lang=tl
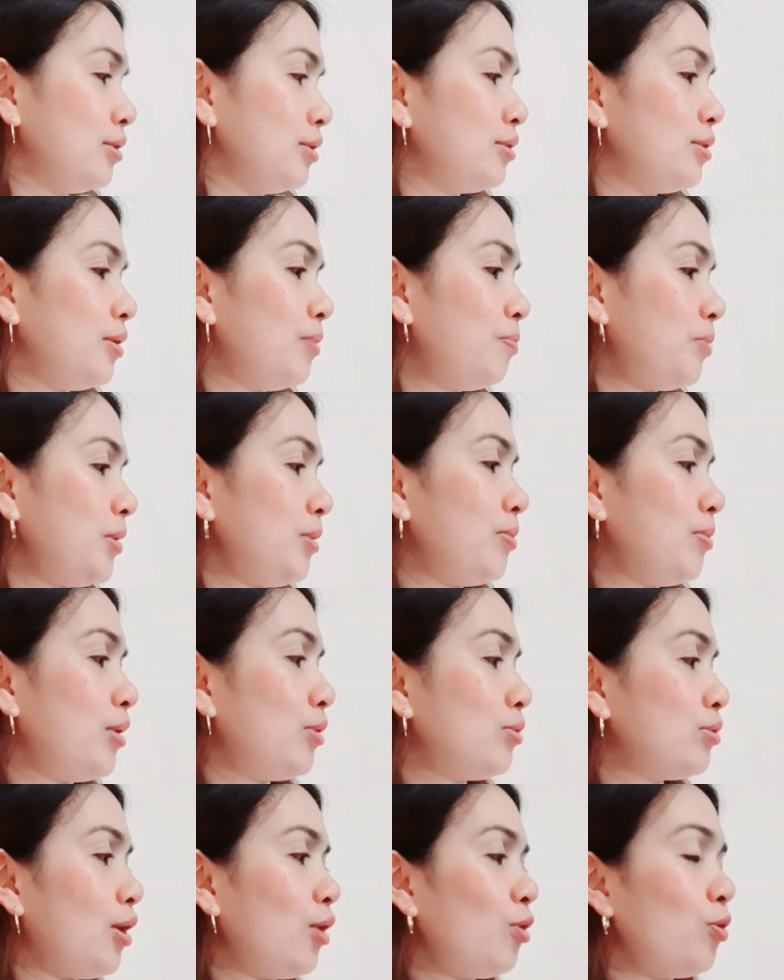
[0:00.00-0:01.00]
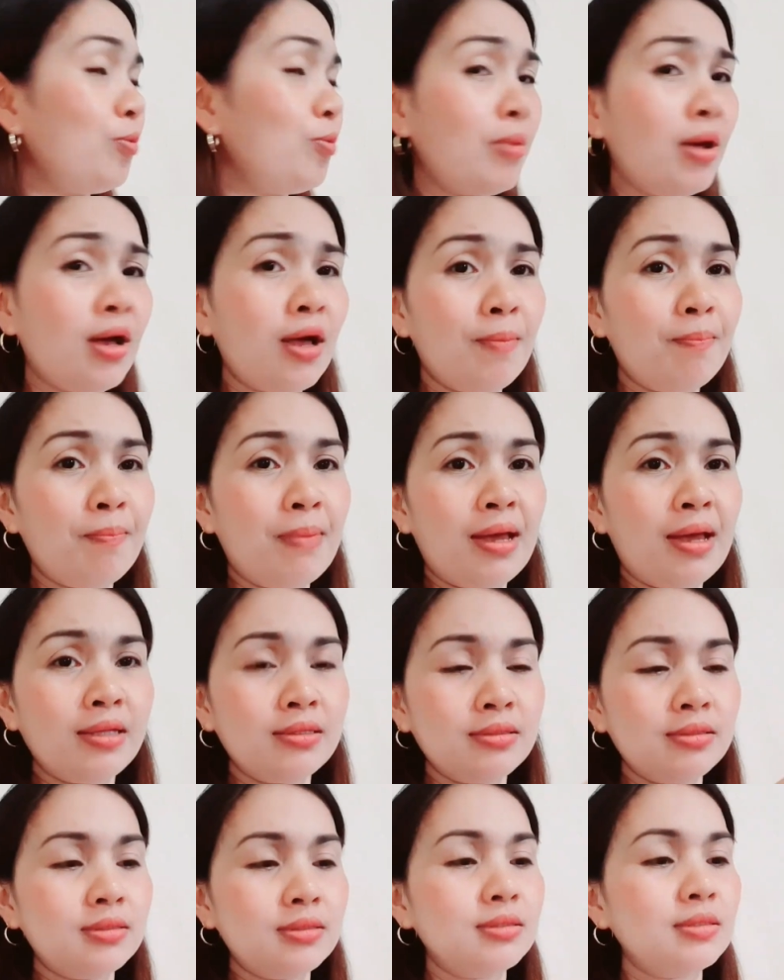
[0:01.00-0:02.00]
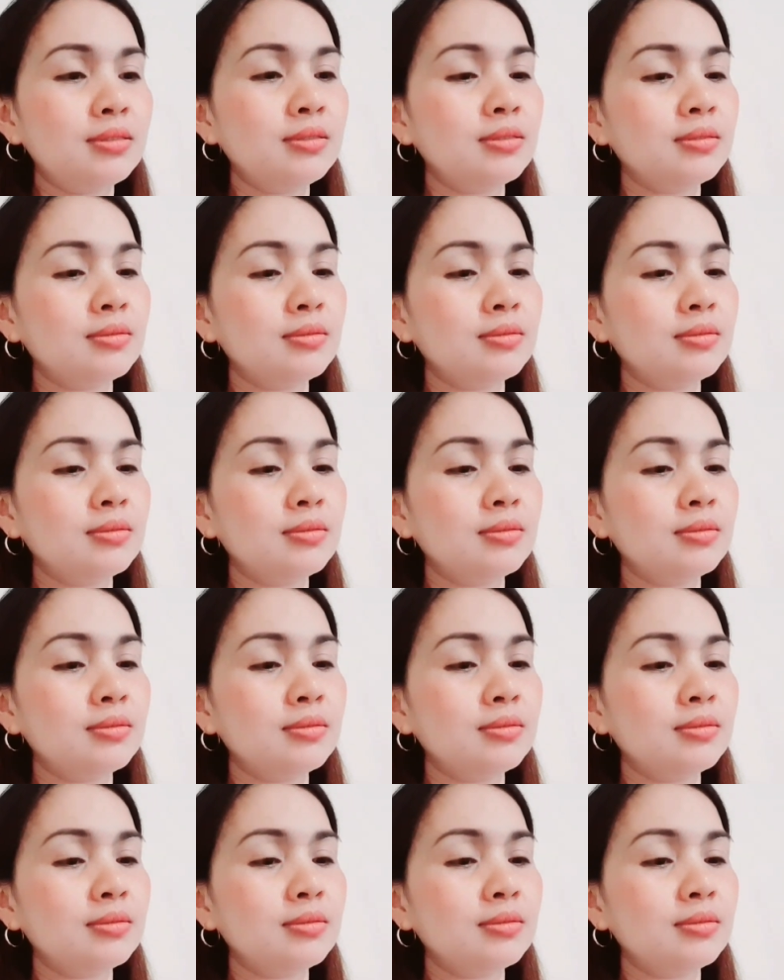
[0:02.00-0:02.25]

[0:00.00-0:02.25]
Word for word: Syempre meron akong mga pants.